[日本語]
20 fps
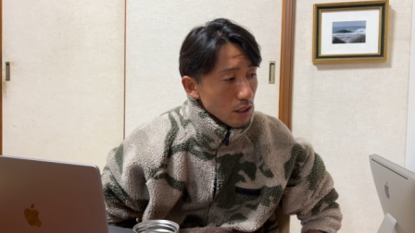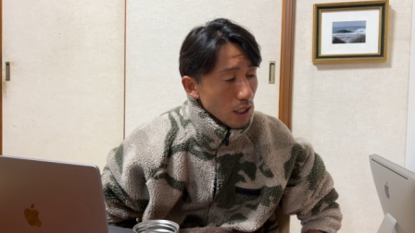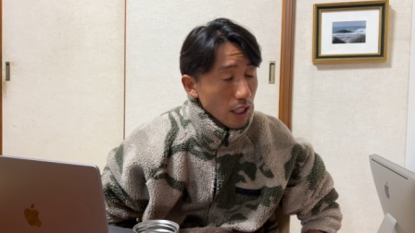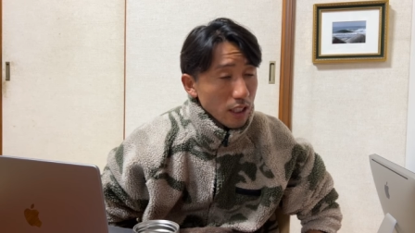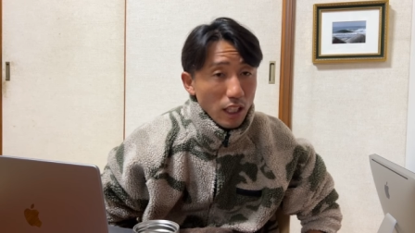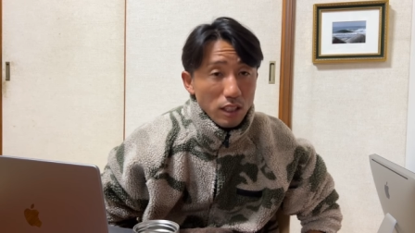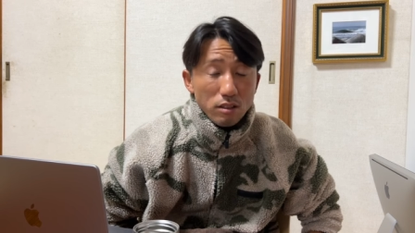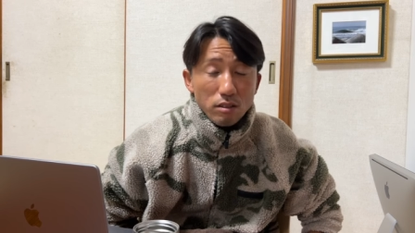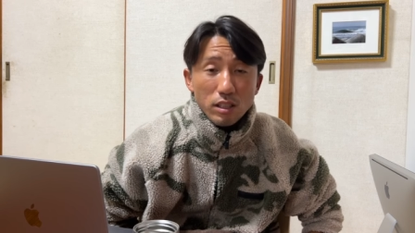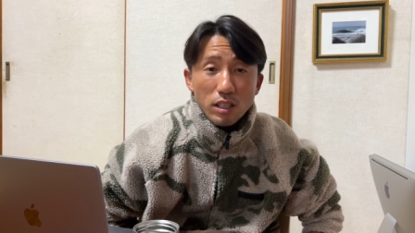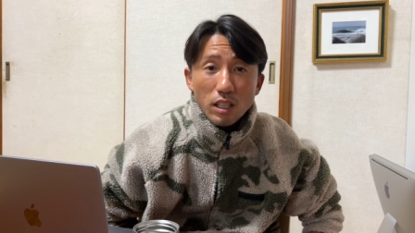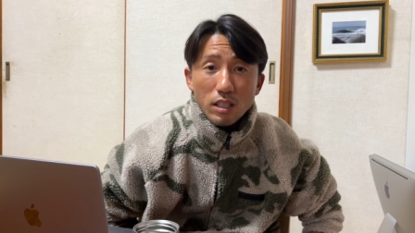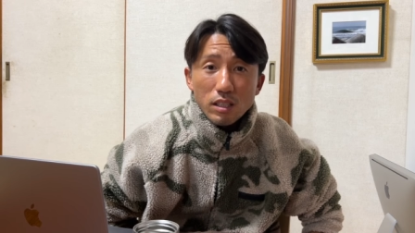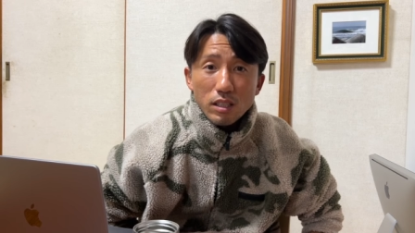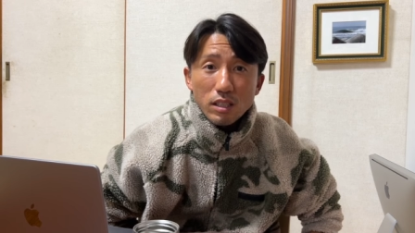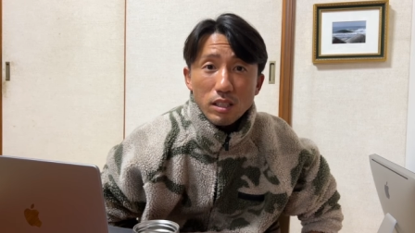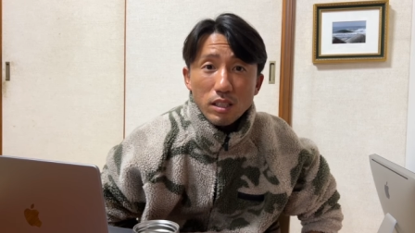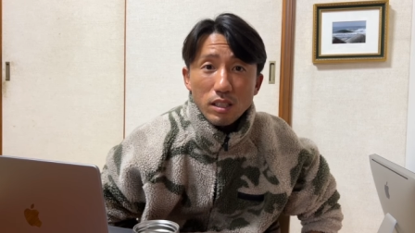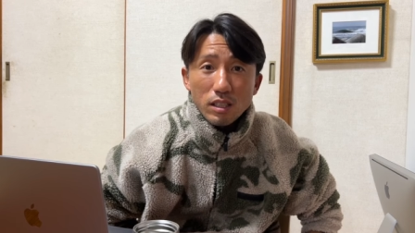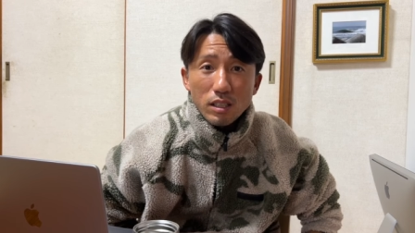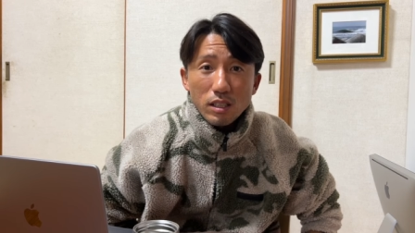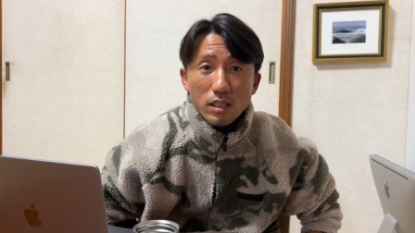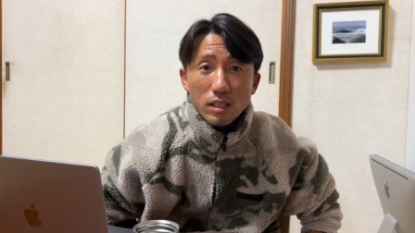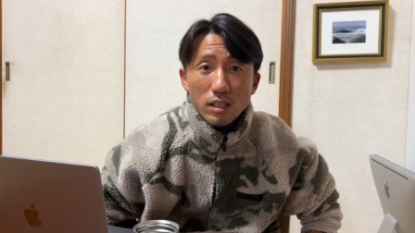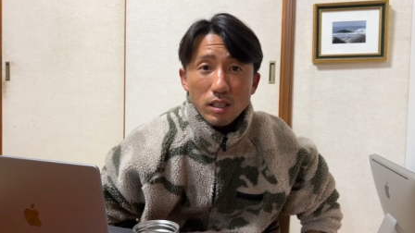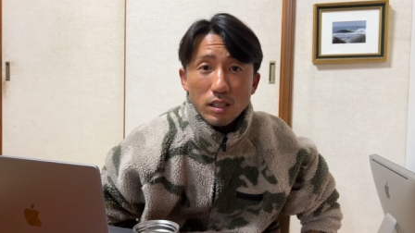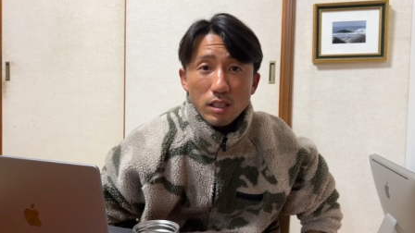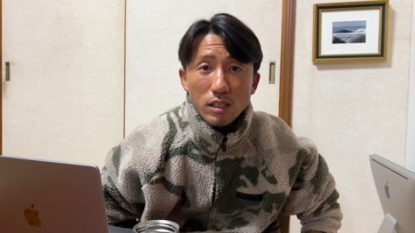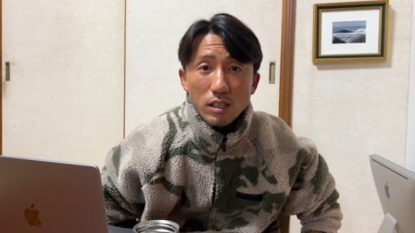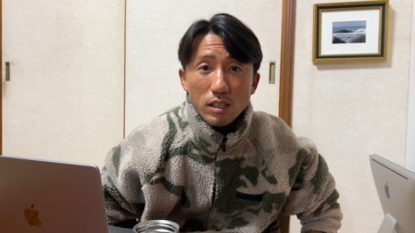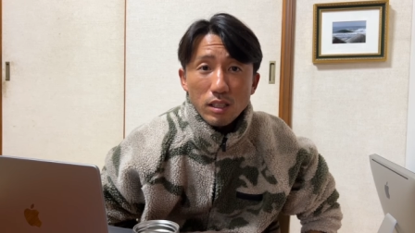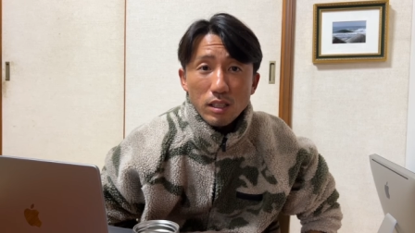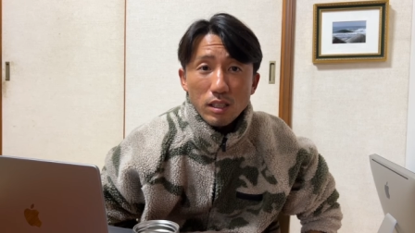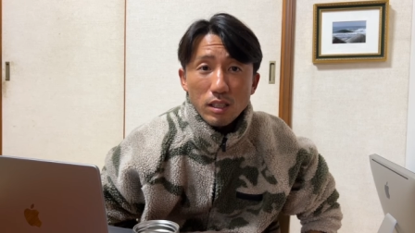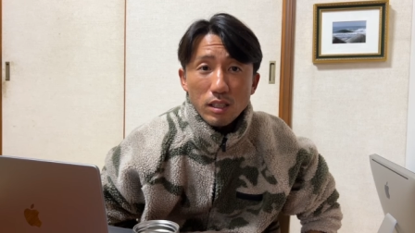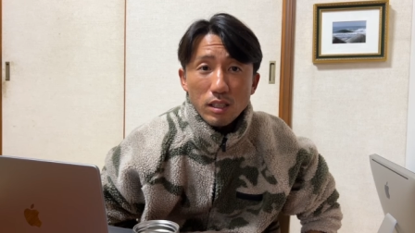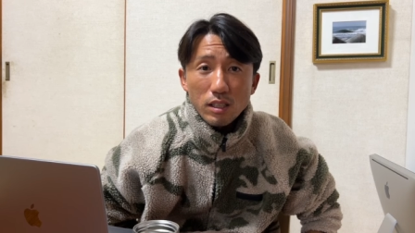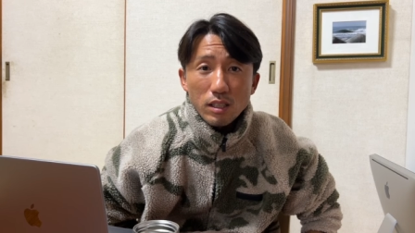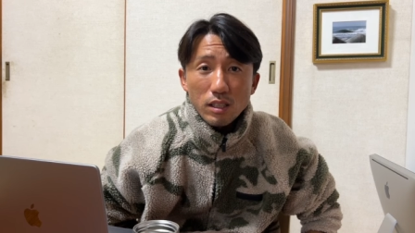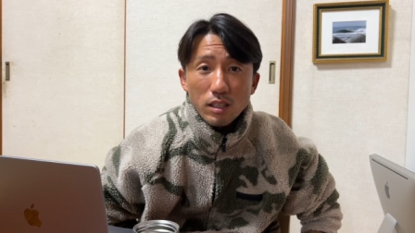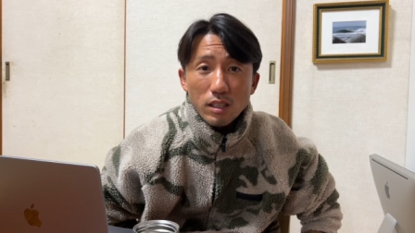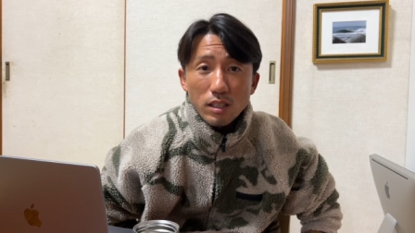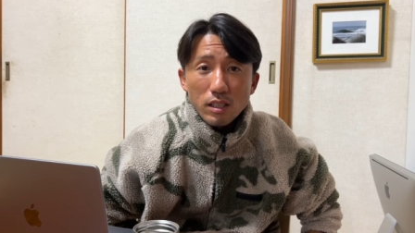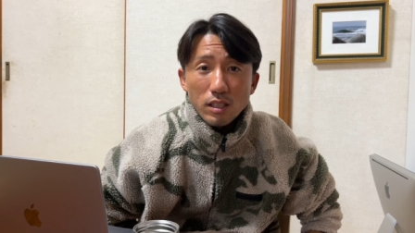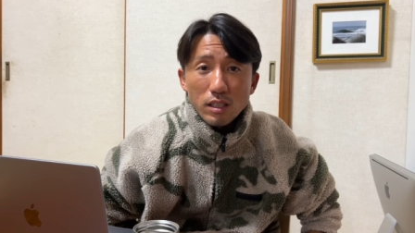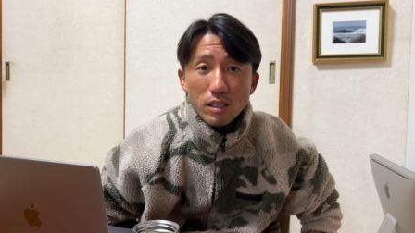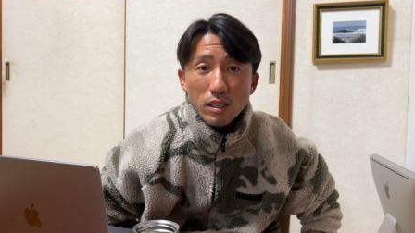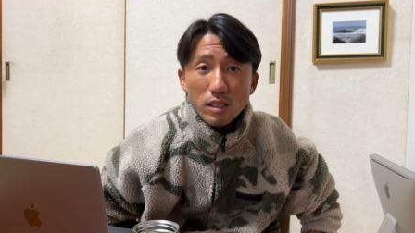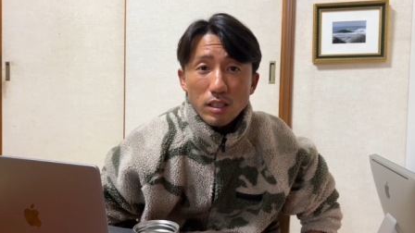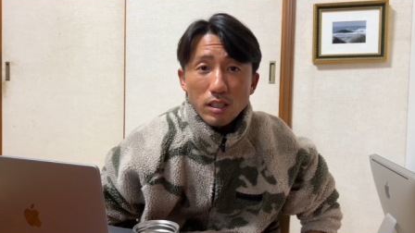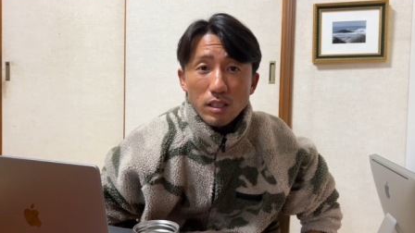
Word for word: 下手すぎです。